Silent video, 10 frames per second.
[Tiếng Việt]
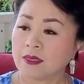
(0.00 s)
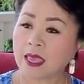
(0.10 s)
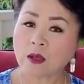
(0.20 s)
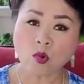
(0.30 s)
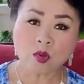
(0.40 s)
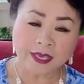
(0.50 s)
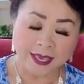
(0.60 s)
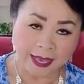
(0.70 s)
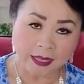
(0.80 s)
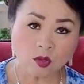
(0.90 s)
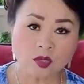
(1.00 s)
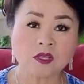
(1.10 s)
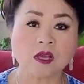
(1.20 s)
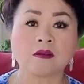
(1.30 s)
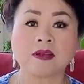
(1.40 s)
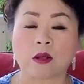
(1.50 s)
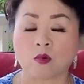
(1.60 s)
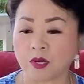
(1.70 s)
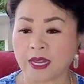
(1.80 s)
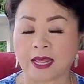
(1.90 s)
chị của kia tôi cho đó là
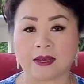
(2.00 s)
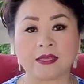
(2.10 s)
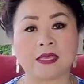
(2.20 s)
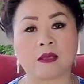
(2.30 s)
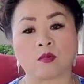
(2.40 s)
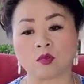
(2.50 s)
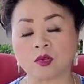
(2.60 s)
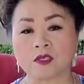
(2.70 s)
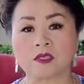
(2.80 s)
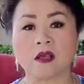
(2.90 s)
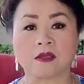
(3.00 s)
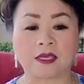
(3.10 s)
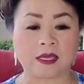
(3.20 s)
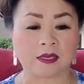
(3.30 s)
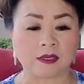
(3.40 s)
của nhà lấy chị của tôi cho chị